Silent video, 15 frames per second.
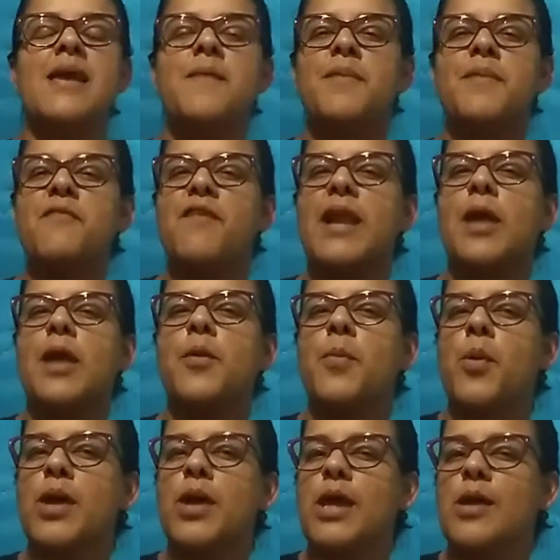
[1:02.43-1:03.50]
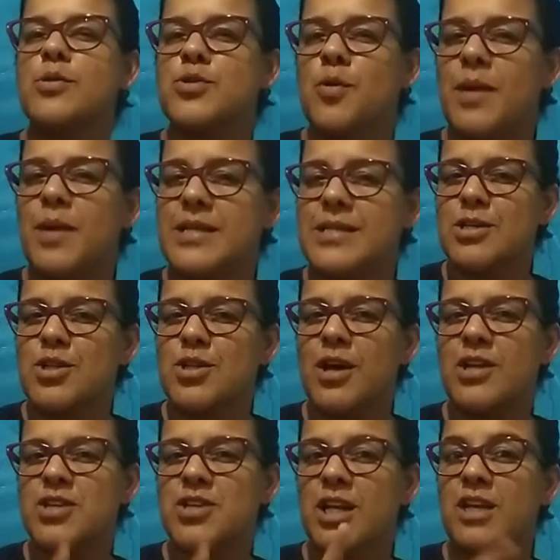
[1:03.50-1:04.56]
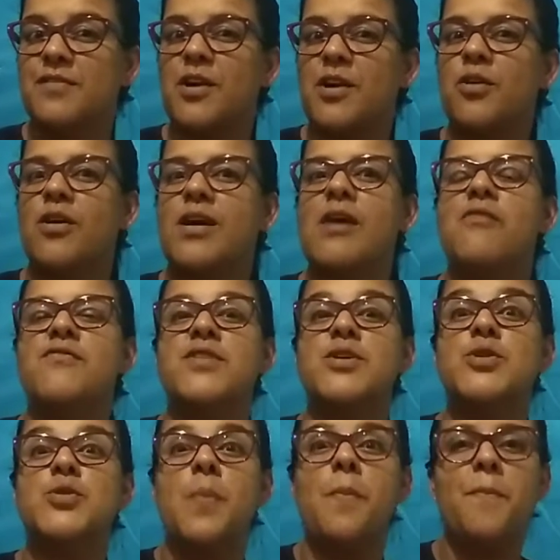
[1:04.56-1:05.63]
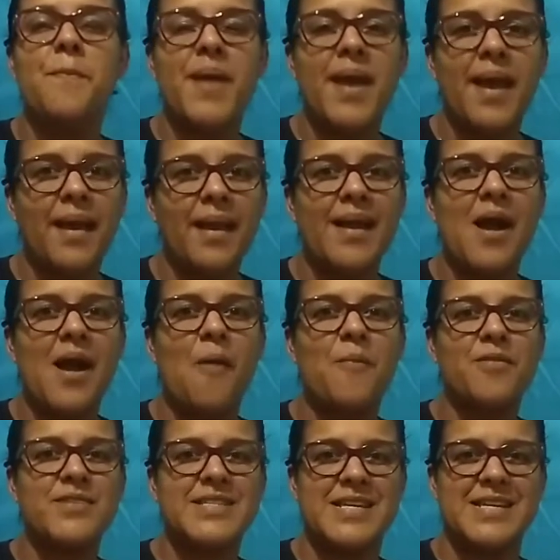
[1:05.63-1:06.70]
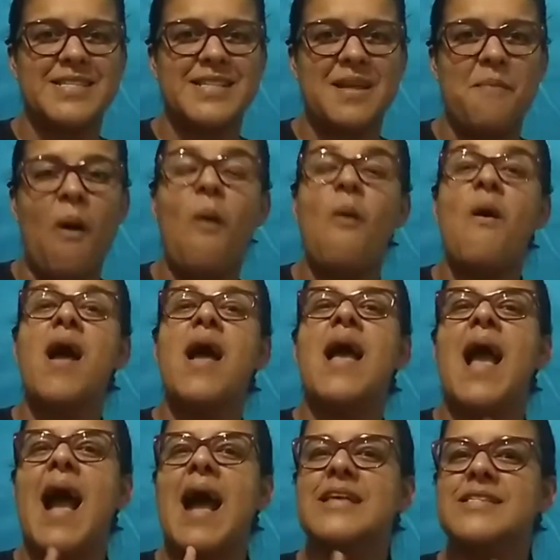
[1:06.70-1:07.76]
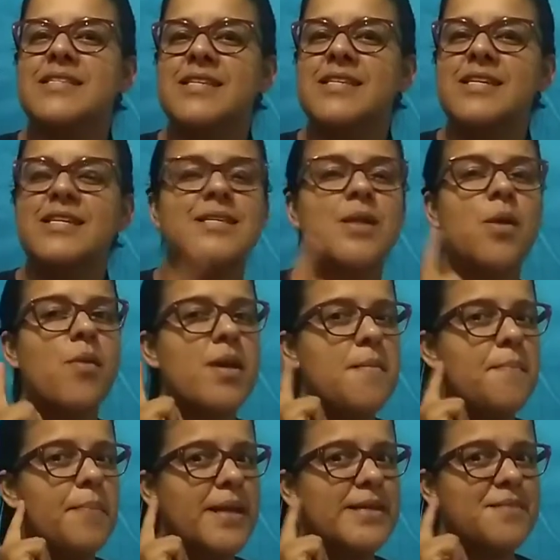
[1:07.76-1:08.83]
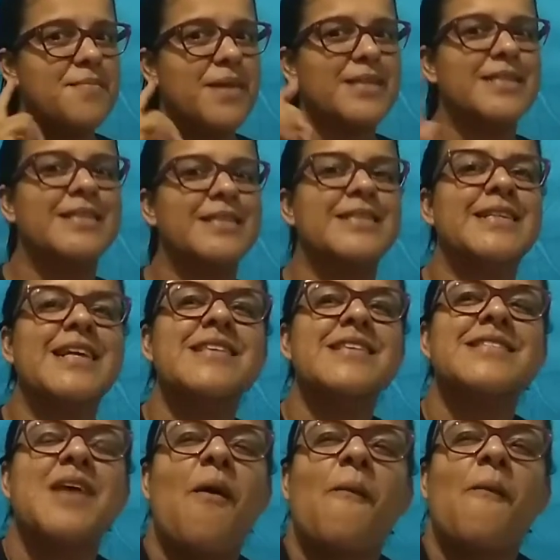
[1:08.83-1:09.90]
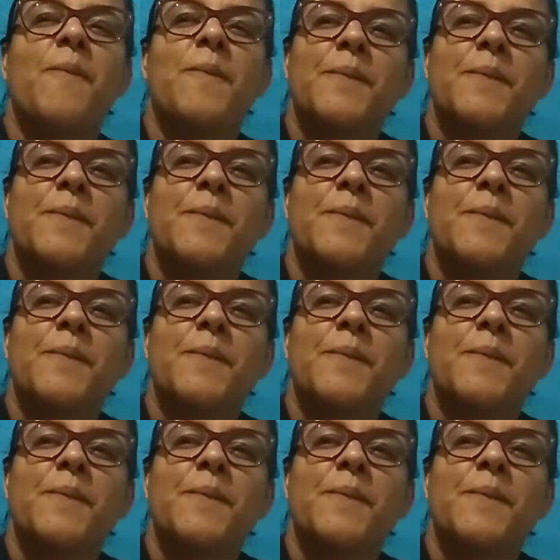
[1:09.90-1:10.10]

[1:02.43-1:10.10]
E para falar um pouquinho sobre história, a Tielane vai colocar um vídeo bem legal para vocês, tá bom? Assistam e prestem bastante atenção.